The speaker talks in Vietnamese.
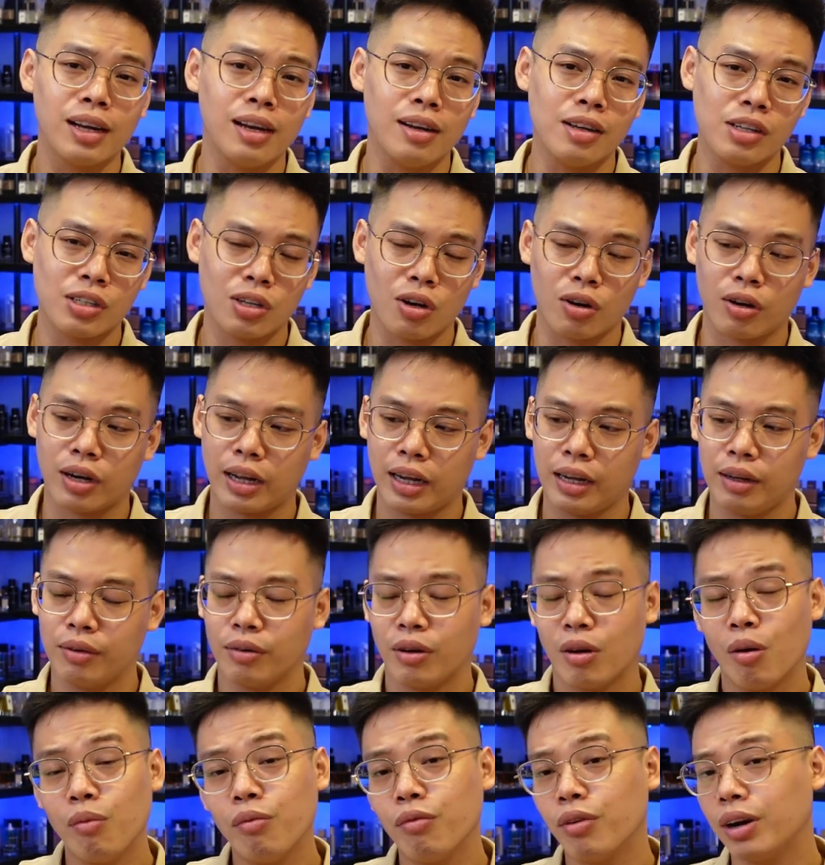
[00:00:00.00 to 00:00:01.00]
thể lựa chọn này
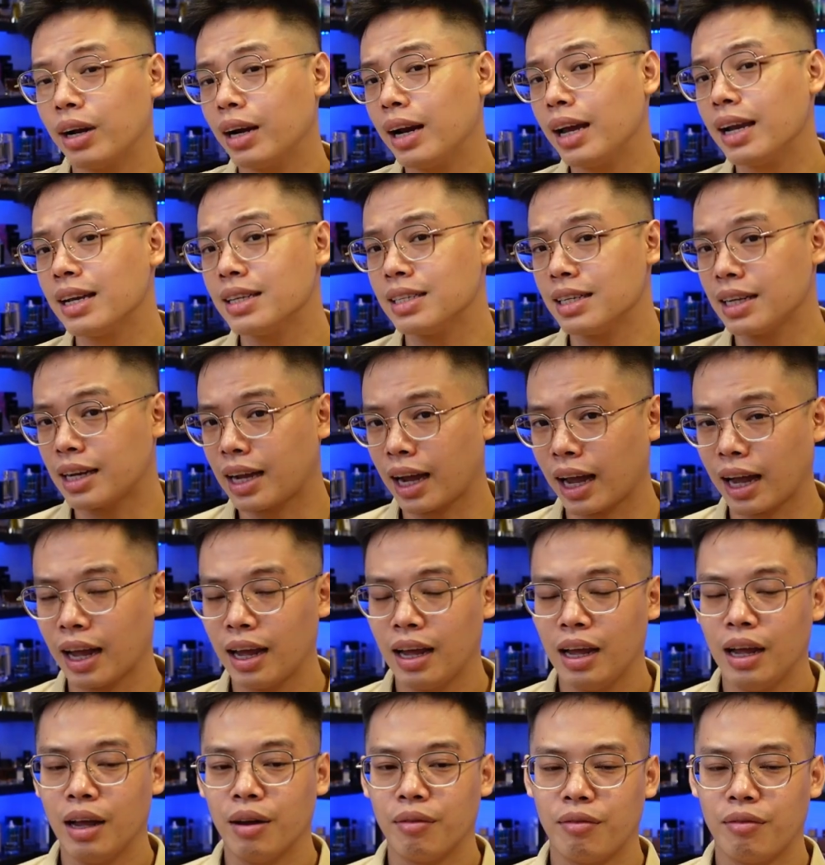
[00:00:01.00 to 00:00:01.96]
không vấn đề gì cả